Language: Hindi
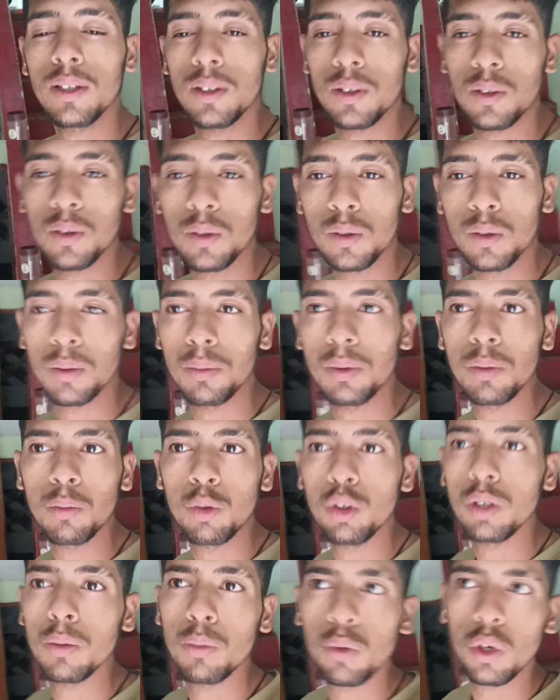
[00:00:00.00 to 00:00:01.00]
तो अभी
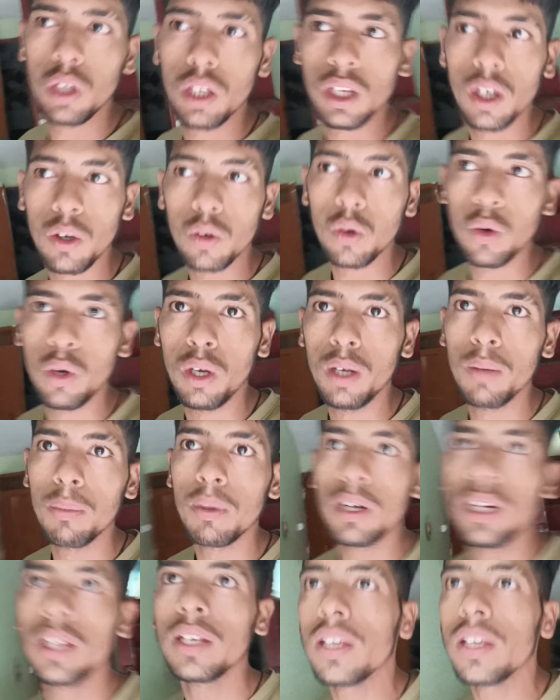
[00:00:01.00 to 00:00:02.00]
मुझे मुर्गियाँ खोलनी
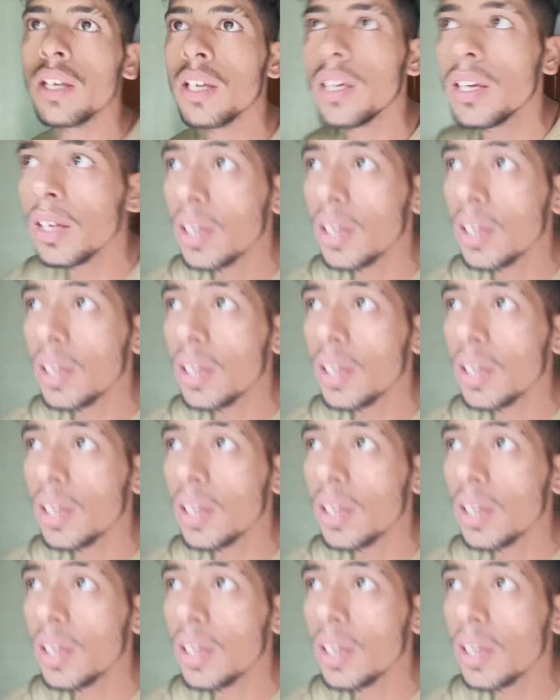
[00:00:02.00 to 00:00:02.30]
पड़ेंगी